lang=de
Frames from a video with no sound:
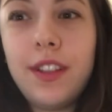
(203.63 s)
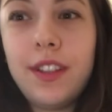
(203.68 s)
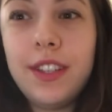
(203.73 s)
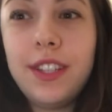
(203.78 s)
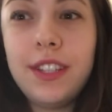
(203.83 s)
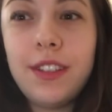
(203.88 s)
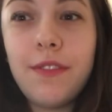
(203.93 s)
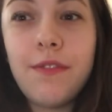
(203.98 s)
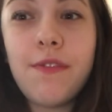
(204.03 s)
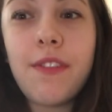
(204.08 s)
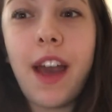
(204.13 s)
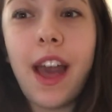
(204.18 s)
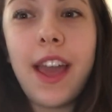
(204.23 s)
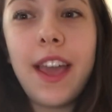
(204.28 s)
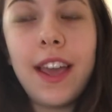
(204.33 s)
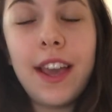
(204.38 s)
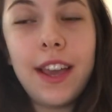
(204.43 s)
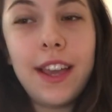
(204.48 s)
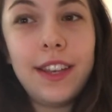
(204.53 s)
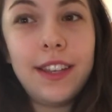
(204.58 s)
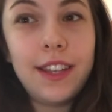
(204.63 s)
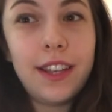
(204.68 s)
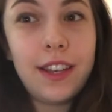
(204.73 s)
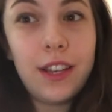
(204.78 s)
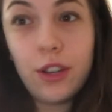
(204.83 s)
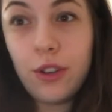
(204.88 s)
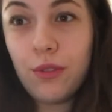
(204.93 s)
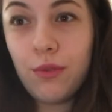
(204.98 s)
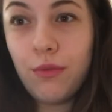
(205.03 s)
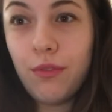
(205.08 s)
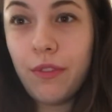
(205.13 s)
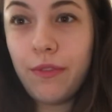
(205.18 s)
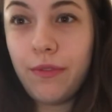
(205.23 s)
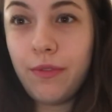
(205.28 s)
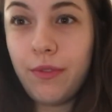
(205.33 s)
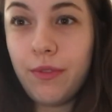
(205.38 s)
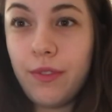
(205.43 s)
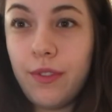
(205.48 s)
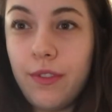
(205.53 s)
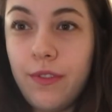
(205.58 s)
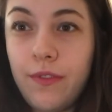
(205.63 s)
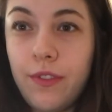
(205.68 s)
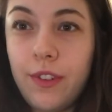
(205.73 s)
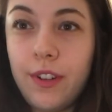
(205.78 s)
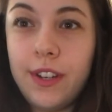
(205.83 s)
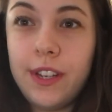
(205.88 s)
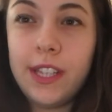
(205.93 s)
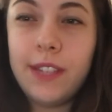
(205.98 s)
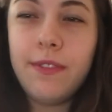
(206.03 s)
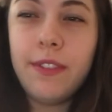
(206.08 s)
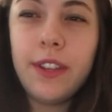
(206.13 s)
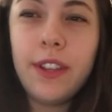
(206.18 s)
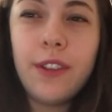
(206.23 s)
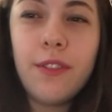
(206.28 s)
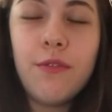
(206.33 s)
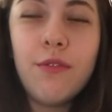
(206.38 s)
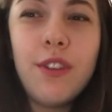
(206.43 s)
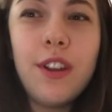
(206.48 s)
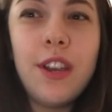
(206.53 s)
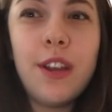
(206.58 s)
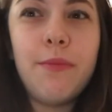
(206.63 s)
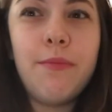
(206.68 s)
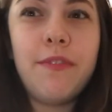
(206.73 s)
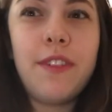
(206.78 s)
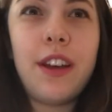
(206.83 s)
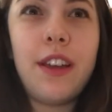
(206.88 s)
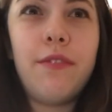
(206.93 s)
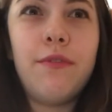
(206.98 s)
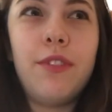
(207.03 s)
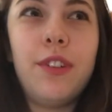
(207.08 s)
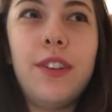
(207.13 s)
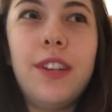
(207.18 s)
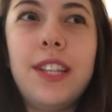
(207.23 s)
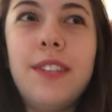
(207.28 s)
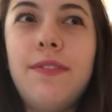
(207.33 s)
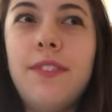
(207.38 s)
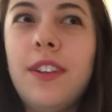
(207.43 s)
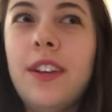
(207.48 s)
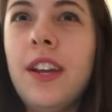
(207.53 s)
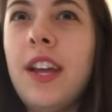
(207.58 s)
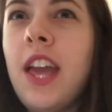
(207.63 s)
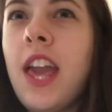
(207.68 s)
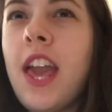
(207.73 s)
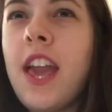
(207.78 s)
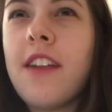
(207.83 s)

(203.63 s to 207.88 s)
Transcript: diese Freiheit der Natur fühlen wollen, dass wir in den Urlaub fahren wollen, dass wir